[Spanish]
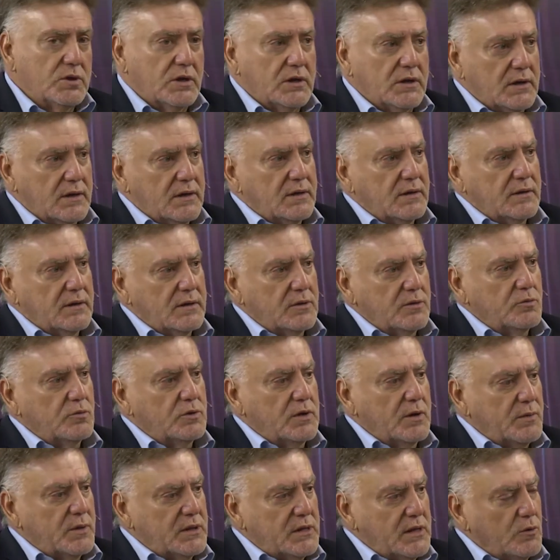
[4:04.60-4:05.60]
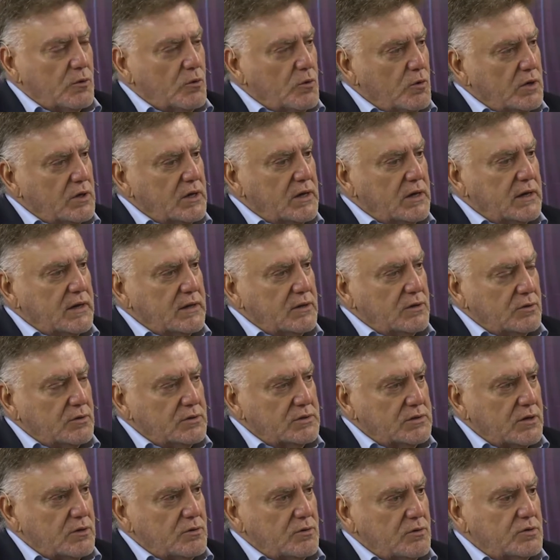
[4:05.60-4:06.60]
¿Eh? en la, industria metalúrgica, en todas
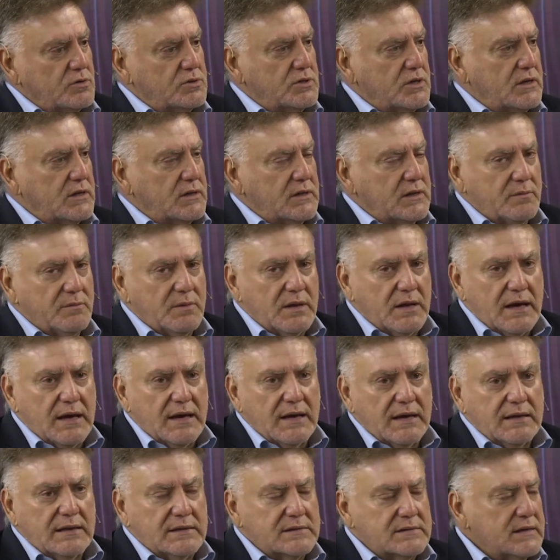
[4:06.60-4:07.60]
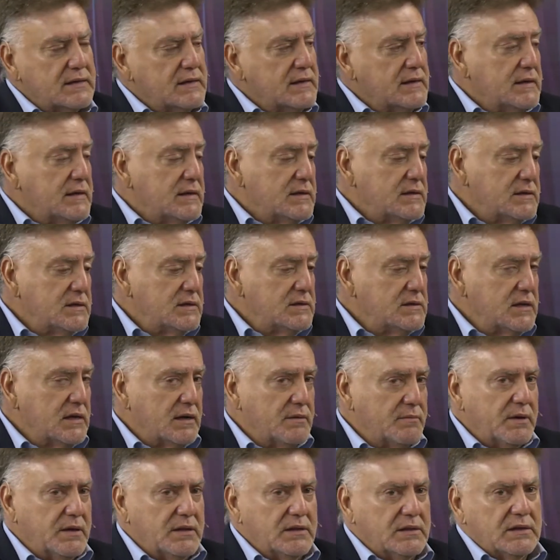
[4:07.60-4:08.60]
esas cosas, en las terminales.
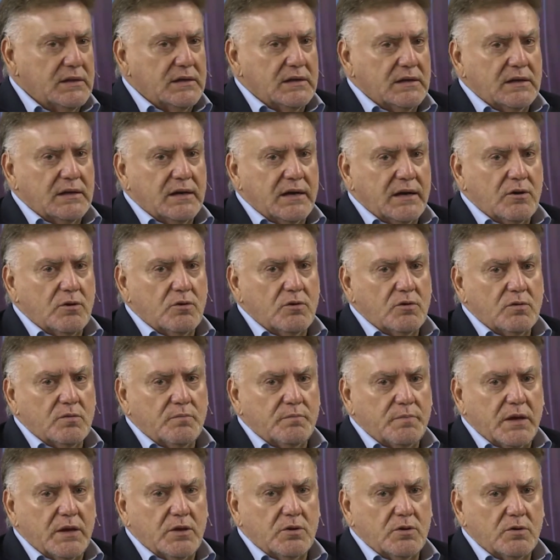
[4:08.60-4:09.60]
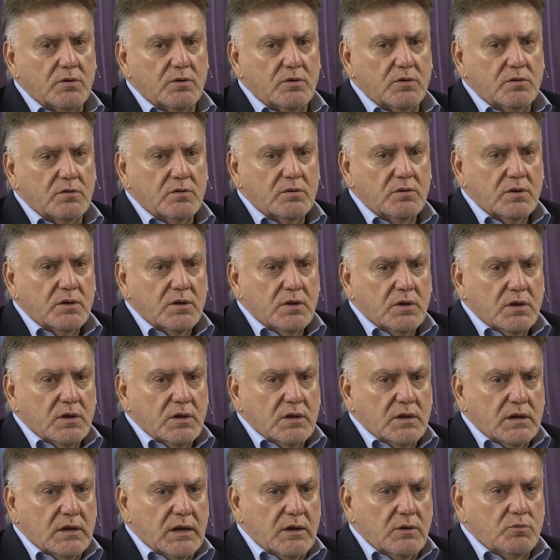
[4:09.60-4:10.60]
Sinceramente creo, Pedro,
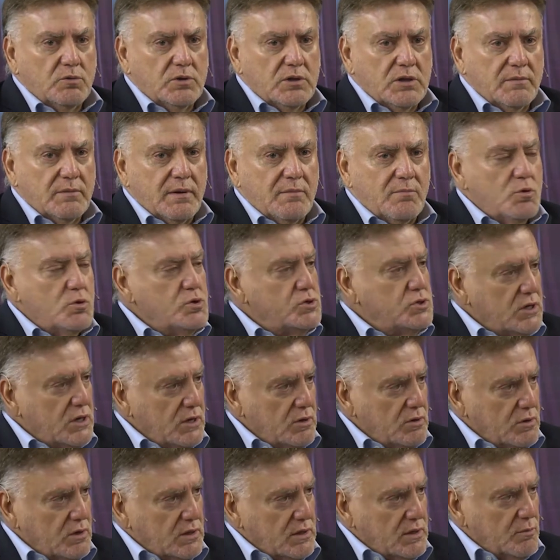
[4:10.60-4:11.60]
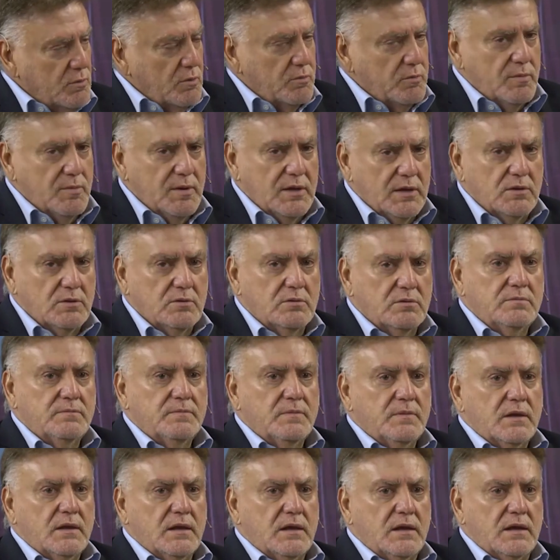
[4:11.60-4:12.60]
que es un tema muy serio que estamos viviendo.
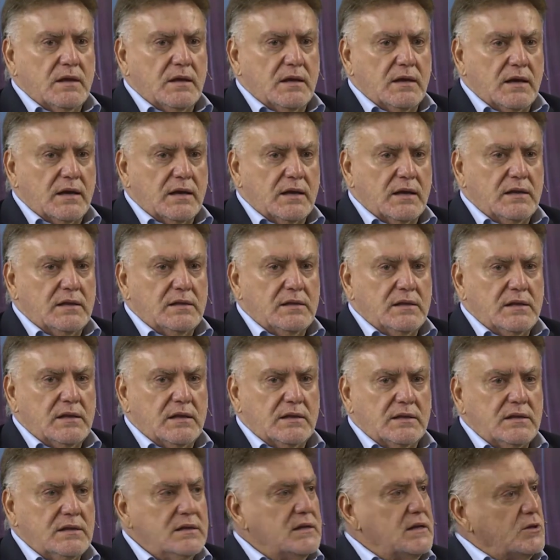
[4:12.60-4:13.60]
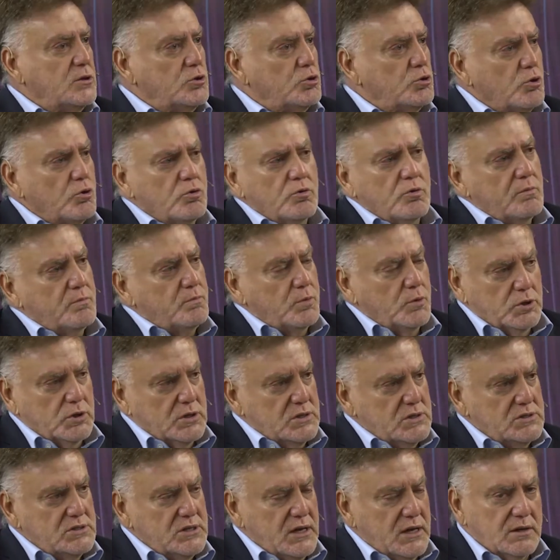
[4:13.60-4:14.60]
Eh, Argentina tiene todo el
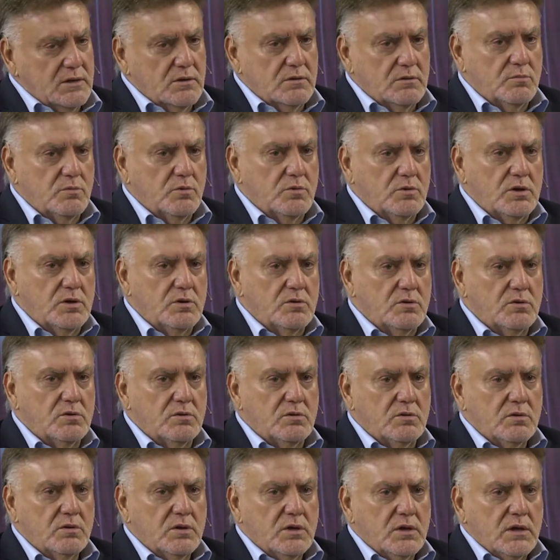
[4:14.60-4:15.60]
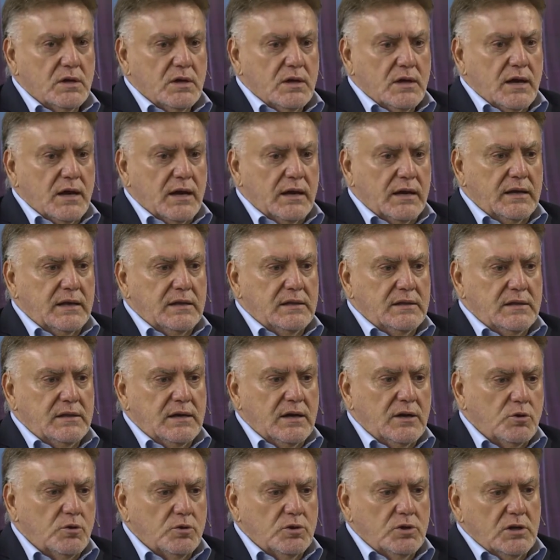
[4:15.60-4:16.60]
potencial, como digo,
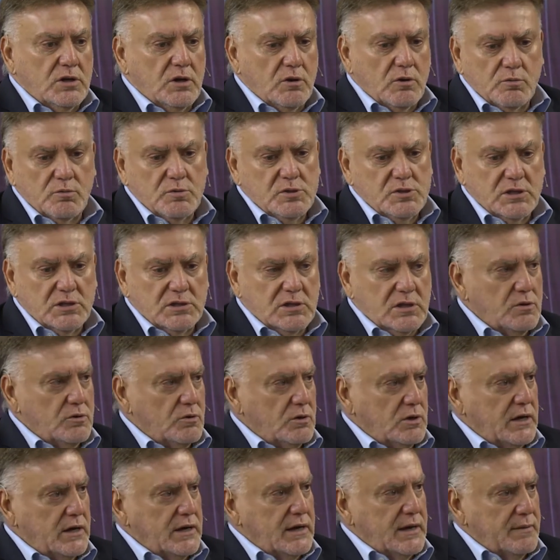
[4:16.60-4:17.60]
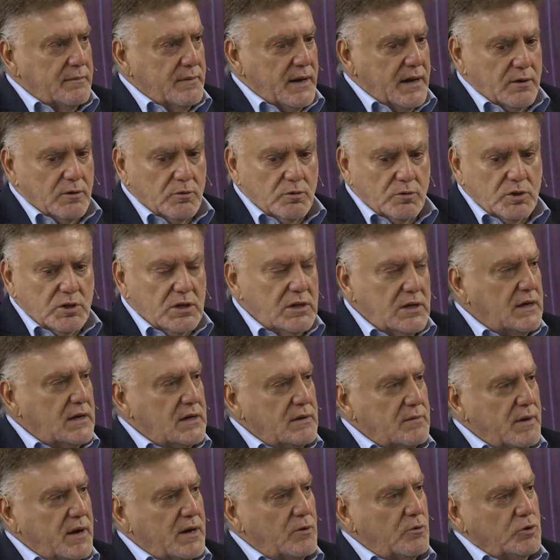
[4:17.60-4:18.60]
Argentina no tiene los billetes dólares en la mano, lo tiene en
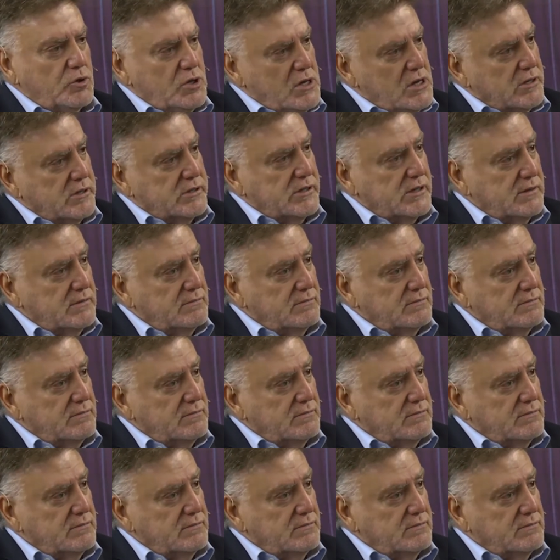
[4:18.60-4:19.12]
el bajo tierra,